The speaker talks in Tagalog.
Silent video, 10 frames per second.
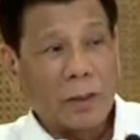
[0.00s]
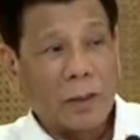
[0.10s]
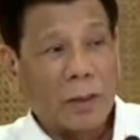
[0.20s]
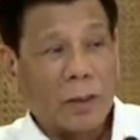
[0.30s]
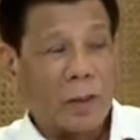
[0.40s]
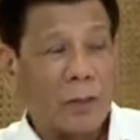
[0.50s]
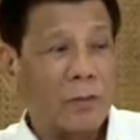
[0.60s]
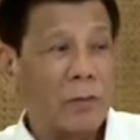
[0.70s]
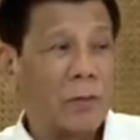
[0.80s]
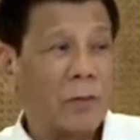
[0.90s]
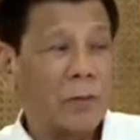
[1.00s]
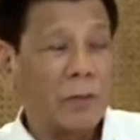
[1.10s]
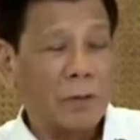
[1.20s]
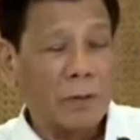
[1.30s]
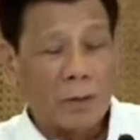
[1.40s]
yung
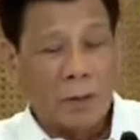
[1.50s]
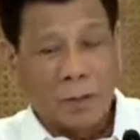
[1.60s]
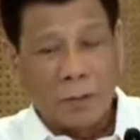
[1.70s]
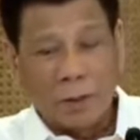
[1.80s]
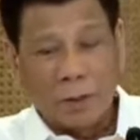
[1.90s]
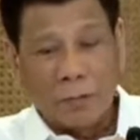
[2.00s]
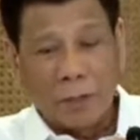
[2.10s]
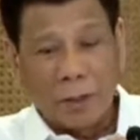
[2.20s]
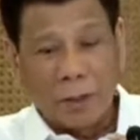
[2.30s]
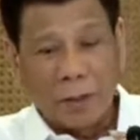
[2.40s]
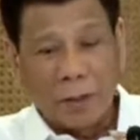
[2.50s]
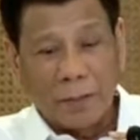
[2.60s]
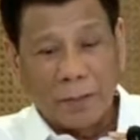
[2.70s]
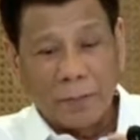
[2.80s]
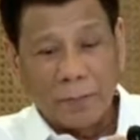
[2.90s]
ano ng mga
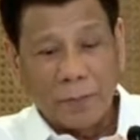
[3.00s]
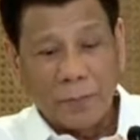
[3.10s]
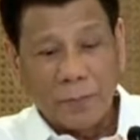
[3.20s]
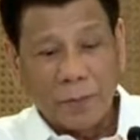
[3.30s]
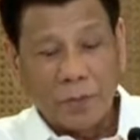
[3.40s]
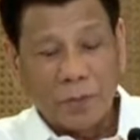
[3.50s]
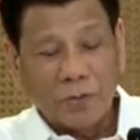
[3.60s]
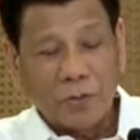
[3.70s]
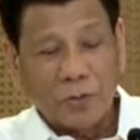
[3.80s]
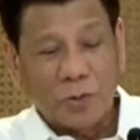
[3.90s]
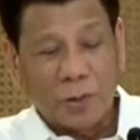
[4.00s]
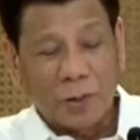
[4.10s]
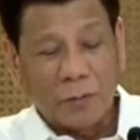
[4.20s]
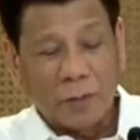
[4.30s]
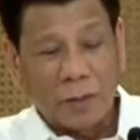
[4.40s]
yung resulta ng
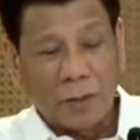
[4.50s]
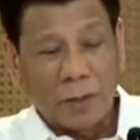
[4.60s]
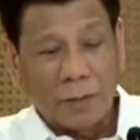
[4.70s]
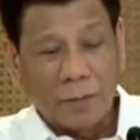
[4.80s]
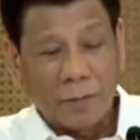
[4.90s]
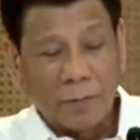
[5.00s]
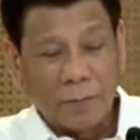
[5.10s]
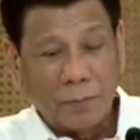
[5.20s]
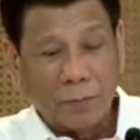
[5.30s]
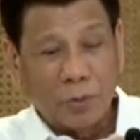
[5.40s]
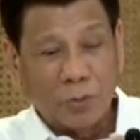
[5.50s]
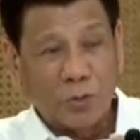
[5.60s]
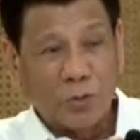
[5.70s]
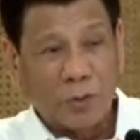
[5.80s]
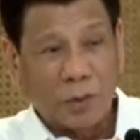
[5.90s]
mga
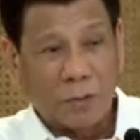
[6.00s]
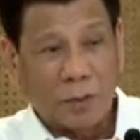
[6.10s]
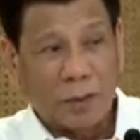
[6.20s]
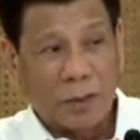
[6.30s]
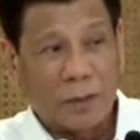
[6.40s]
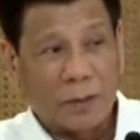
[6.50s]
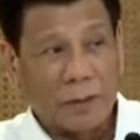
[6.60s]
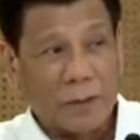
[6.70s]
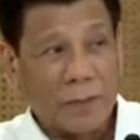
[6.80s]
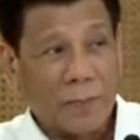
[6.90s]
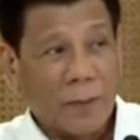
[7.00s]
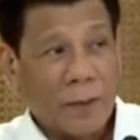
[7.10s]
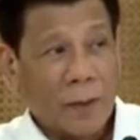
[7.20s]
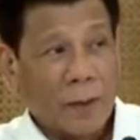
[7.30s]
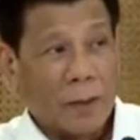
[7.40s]
pollution ng ibang countries,
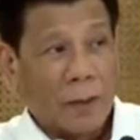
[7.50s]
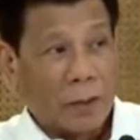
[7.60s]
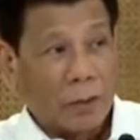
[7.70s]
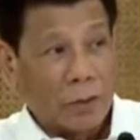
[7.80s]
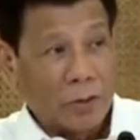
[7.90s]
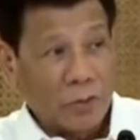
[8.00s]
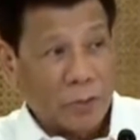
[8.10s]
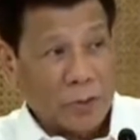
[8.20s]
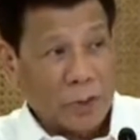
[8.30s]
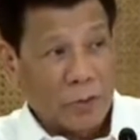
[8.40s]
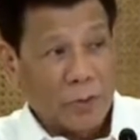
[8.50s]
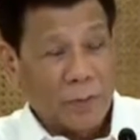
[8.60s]
tayo ang sumasalo